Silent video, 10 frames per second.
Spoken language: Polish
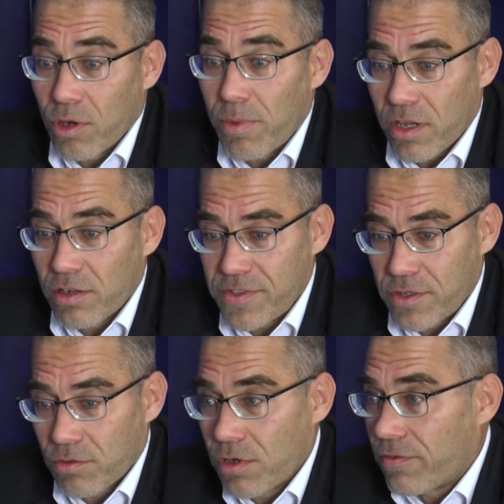dobrego
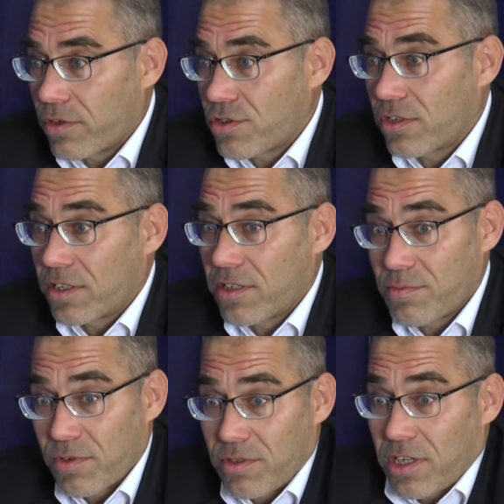wizerunkowo środka
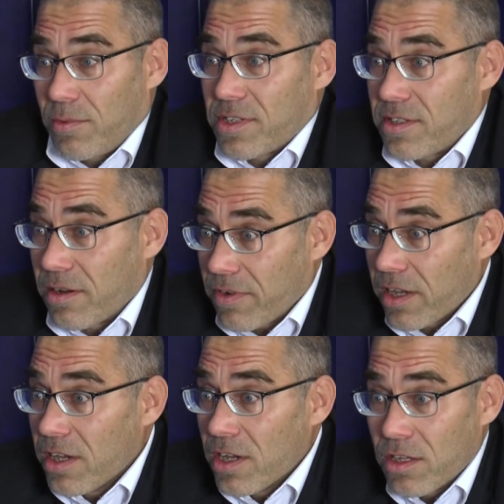transportu, jakim jest
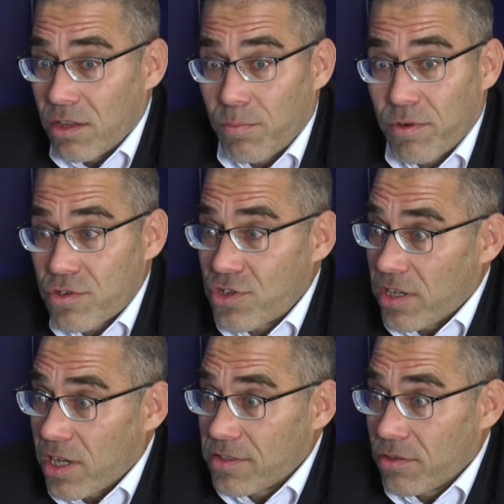tramwaj, do
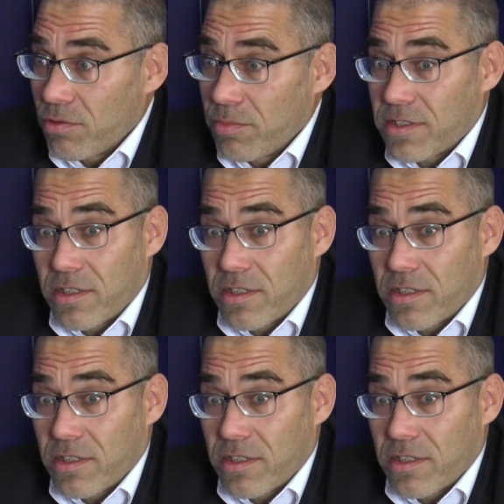połączenia centrum